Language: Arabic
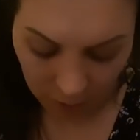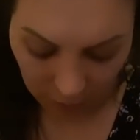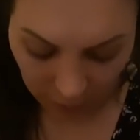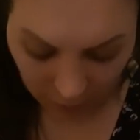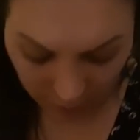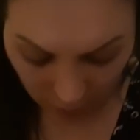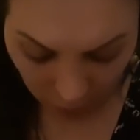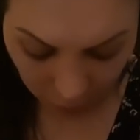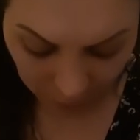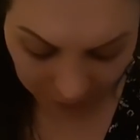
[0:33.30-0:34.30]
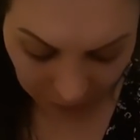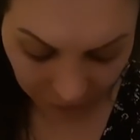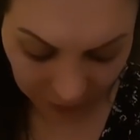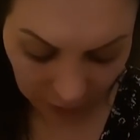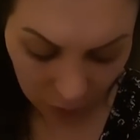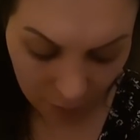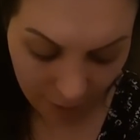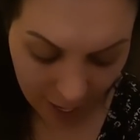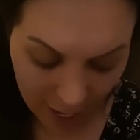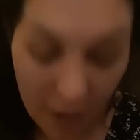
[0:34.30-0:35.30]
درت لكم بتيت فيديو
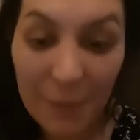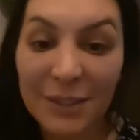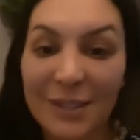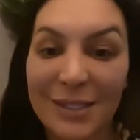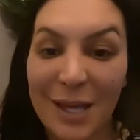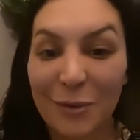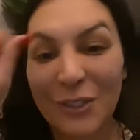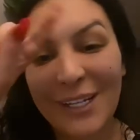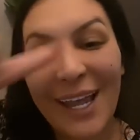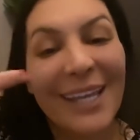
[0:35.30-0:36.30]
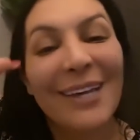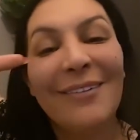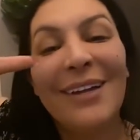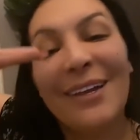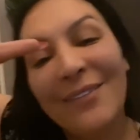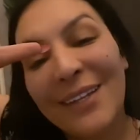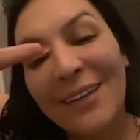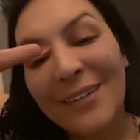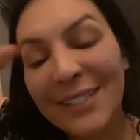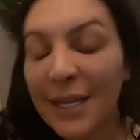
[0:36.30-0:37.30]
البارح ما تنساوش تلايكيو لي
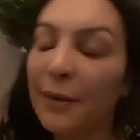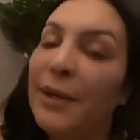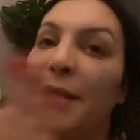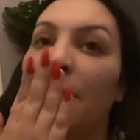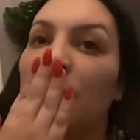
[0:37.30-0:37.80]
الفيديو تاعي